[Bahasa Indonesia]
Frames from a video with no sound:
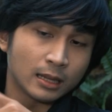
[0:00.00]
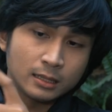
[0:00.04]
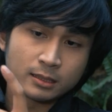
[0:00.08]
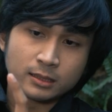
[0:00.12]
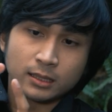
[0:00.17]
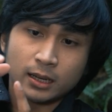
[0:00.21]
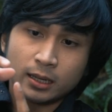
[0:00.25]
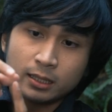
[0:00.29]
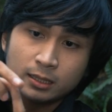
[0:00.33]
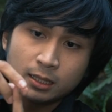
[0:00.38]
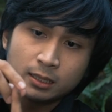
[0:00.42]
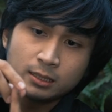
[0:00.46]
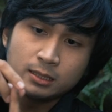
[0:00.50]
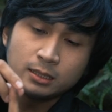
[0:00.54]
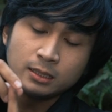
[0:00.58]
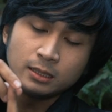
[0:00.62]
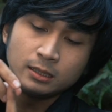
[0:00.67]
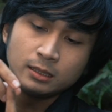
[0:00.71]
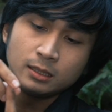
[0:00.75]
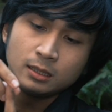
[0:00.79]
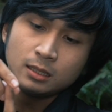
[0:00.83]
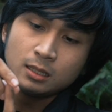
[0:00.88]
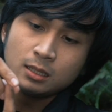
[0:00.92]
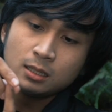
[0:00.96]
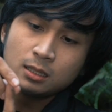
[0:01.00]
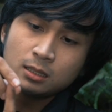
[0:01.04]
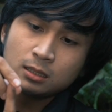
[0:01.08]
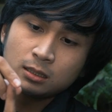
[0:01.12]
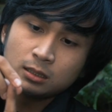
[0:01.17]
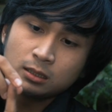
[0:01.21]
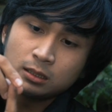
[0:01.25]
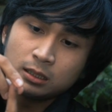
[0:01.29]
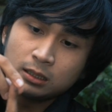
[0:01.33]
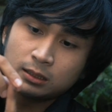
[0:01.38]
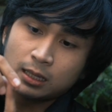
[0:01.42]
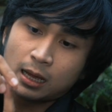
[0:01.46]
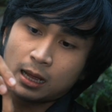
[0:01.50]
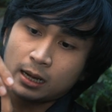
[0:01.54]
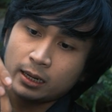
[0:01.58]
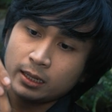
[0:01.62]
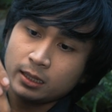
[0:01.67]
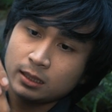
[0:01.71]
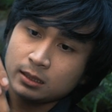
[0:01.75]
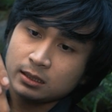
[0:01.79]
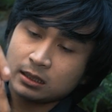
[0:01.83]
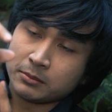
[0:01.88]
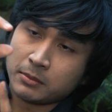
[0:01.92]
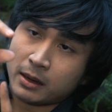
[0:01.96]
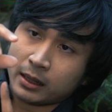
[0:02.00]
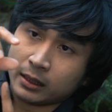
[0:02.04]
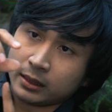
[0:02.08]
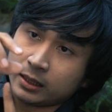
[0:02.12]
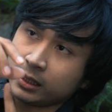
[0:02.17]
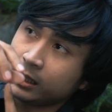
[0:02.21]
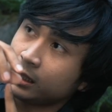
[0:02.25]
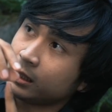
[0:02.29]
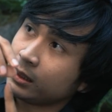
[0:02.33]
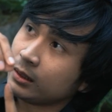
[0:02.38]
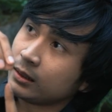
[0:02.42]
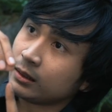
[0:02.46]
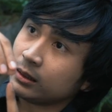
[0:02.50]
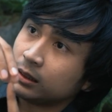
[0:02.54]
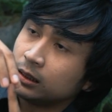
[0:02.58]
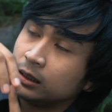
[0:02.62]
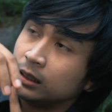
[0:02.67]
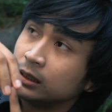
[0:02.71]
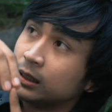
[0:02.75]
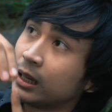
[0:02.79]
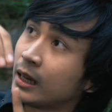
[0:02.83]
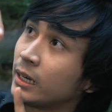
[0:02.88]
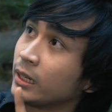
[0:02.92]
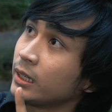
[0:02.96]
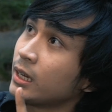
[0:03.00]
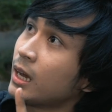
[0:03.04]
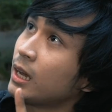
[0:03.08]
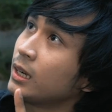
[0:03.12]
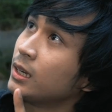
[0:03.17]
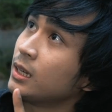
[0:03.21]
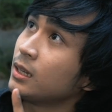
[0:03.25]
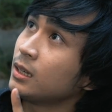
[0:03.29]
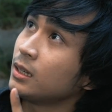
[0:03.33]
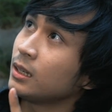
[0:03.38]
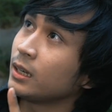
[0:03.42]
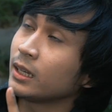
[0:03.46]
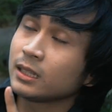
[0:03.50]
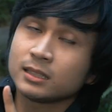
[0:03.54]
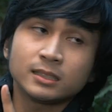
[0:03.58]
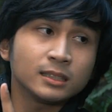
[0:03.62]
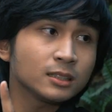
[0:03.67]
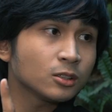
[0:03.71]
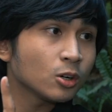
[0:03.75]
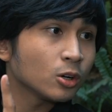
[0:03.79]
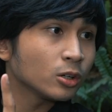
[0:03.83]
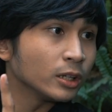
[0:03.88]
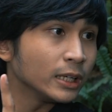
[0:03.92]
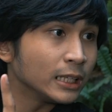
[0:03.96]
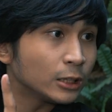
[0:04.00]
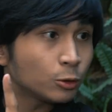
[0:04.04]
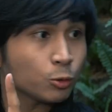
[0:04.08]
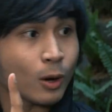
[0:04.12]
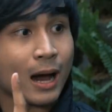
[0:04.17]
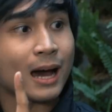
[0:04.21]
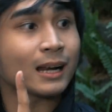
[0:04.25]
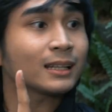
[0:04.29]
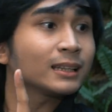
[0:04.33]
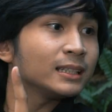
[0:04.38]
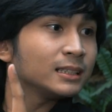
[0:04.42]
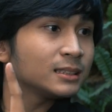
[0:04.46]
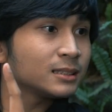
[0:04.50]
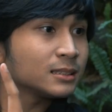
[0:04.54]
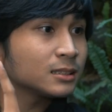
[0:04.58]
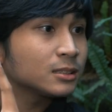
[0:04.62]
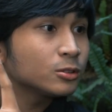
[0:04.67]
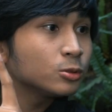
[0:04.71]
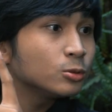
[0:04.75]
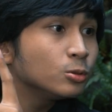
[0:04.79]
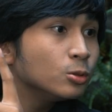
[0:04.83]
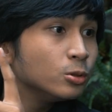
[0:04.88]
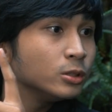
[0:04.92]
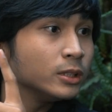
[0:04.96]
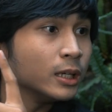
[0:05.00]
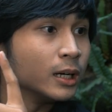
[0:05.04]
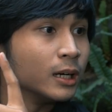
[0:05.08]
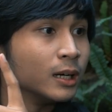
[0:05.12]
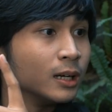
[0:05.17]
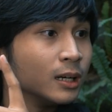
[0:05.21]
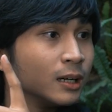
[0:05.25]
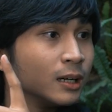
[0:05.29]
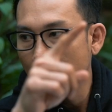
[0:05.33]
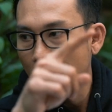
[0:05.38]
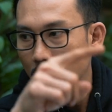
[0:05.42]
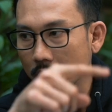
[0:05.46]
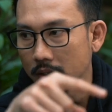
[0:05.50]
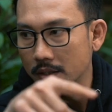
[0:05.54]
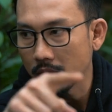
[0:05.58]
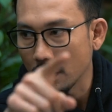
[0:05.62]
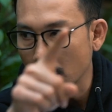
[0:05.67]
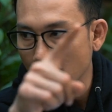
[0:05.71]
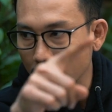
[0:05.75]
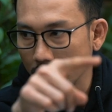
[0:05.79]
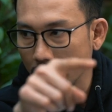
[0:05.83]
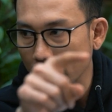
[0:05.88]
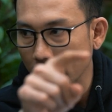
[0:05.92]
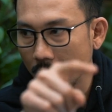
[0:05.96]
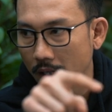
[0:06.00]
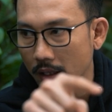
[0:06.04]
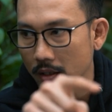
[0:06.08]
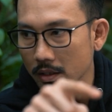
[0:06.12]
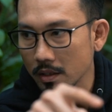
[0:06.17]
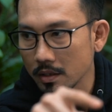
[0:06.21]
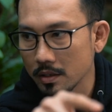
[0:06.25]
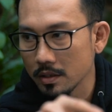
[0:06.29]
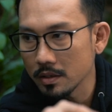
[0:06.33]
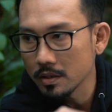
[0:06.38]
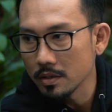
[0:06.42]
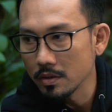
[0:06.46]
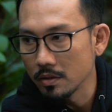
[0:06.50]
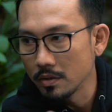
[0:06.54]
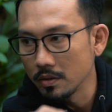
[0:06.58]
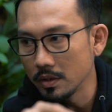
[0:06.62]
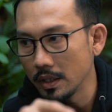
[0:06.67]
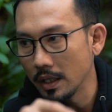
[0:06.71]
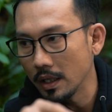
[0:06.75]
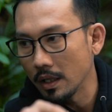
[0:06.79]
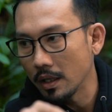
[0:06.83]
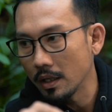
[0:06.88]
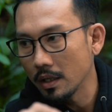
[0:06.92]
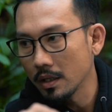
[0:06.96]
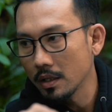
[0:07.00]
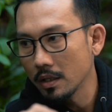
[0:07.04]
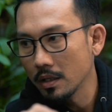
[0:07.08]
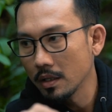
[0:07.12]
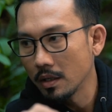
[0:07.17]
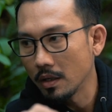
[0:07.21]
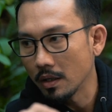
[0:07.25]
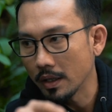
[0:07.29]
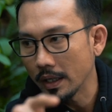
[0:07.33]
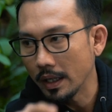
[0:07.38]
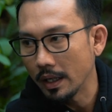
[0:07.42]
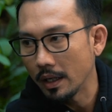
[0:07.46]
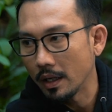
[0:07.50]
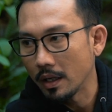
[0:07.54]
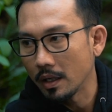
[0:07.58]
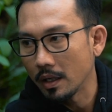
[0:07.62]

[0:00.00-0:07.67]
Anjay tadi. Anjay. Ditarik simantik, ditariknya ada leksikon. Itu arti sesungguhnya. Leksikon ini arti leksikon. sesungguhnya. Ya. Oke. Okay.